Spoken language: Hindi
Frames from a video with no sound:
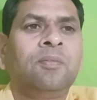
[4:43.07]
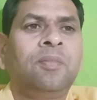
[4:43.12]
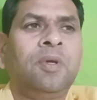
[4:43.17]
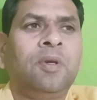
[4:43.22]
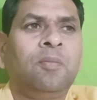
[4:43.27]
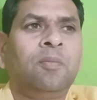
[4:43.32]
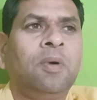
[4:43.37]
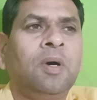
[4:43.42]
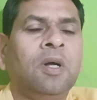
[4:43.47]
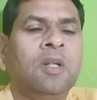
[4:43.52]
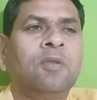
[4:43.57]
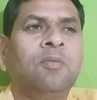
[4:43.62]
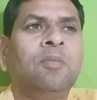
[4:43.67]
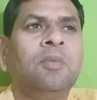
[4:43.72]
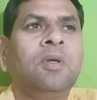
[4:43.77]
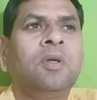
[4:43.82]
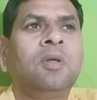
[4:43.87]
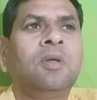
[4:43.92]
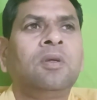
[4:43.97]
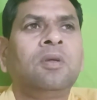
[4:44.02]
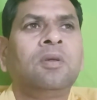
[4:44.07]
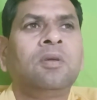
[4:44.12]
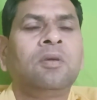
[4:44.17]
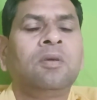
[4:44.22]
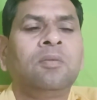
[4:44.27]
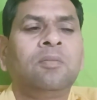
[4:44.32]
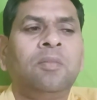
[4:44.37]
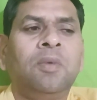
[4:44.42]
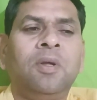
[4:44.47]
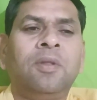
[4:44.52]
फिर बाद में
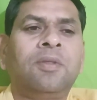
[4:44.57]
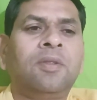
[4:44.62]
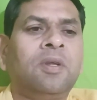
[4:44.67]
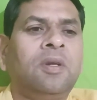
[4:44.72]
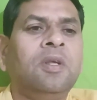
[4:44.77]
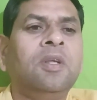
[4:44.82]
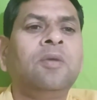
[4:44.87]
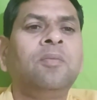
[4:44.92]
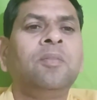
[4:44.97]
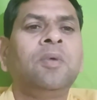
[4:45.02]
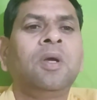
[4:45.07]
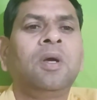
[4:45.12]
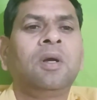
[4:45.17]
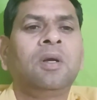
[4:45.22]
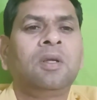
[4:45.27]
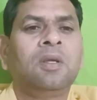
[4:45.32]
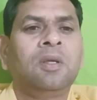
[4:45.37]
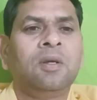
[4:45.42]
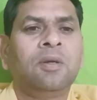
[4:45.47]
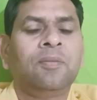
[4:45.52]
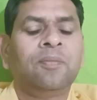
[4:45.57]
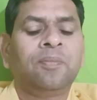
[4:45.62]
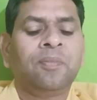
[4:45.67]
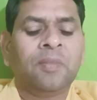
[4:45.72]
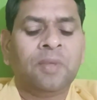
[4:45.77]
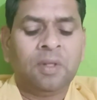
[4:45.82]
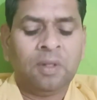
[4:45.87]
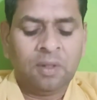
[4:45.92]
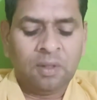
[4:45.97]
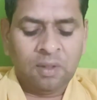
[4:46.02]
मैं शरीर में आ गया
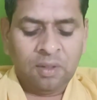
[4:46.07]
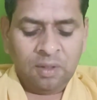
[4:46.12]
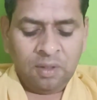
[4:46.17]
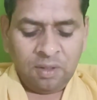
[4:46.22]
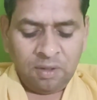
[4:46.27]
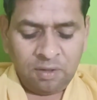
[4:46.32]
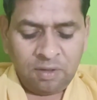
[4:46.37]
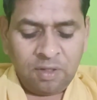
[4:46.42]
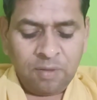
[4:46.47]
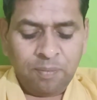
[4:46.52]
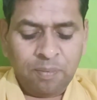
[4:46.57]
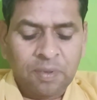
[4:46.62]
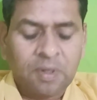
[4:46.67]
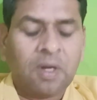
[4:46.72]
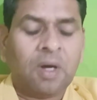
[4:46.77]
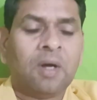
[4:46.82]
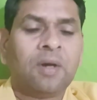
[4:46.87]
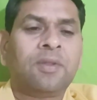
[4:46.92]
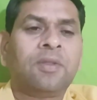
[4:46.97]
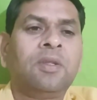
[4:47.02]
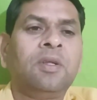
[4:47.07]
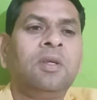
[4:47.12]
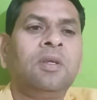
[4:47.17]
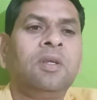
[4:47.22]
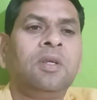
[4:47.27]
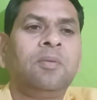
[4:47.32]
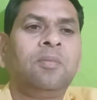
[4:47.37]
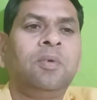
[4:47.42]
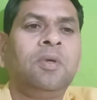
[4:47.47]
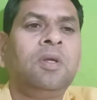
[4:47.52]
इसी प्रकार से
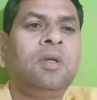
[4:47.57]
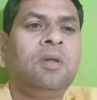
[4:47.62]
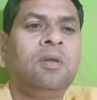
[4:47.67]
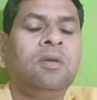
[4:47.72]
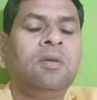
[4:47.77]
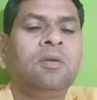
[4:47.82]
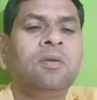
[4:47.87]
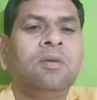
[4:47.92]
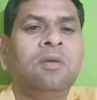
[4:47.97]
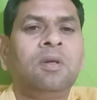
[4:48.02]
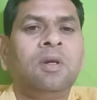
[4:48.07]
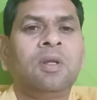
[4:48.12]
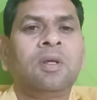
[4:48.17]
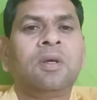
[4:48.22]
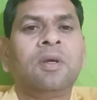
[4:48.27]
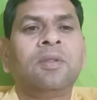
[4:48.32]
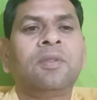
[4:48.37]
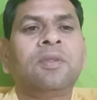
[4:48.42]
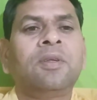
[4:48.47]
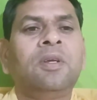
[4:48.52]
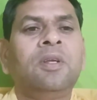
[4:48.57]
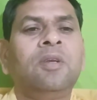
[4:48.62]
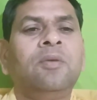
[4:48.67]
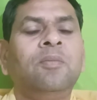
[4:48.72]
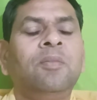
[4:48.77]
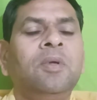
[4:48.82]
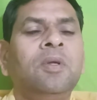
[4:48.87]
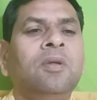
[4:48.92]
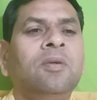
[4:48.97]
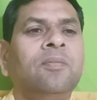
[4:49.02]
ये भी लड़का शरीर
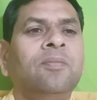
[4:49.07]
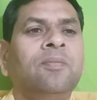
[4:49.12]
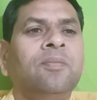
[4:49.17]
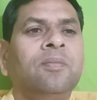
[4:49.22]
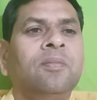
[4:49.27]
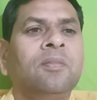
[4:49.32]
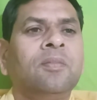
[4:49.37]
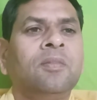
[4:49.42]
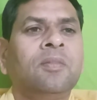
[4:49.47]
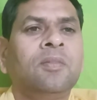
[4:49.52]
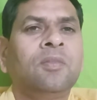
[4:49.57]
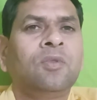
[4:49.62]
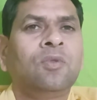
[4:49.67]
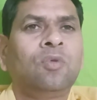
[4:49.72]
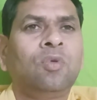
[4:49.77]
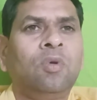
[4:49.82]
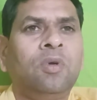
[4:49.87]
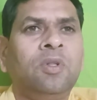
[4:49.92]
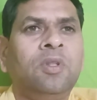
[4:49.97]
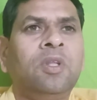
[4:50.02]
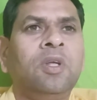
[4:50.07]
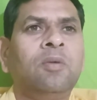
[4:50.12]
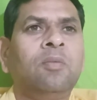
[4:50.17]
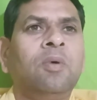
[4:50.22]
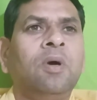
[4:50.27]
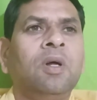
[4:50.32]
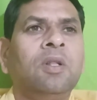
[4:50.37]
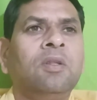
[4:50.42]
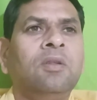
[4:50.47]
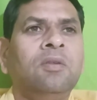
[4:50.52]
में थोड़ी देर
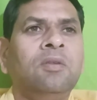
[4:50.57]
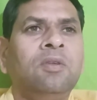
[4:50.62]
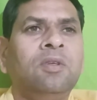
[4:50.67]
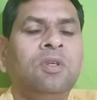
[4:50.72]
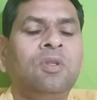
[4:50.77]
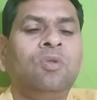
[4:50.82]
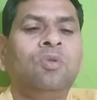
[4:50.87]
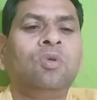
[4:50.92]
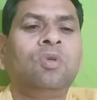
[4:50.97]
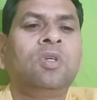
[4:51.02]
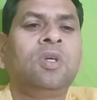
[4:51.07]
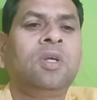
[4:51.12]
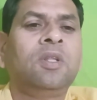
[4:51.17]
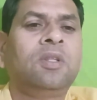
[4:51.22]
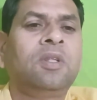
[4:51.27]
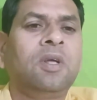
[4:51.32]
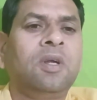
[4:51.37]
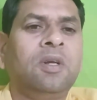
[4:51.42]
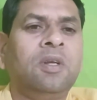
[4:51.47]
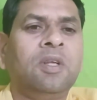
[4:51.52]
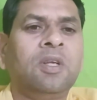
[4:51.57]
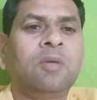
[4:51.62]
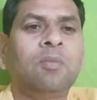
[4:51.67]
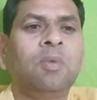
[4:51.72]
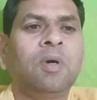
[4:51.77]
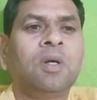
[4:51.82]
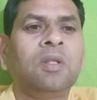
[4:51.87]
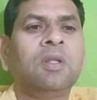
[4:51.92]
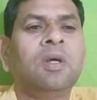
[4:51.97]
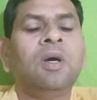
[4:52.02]
बाद जद्दोजहद करने के
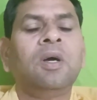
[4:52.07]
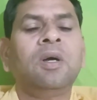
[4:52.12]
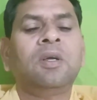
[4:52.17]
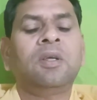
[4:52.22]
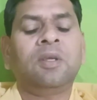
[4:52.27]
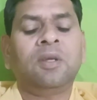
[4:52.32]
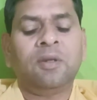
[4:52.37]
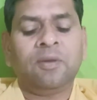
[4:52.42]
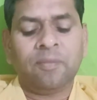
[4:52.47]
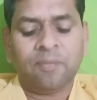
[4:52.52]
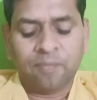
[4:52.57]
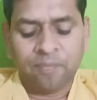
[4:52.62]
बाद आ गया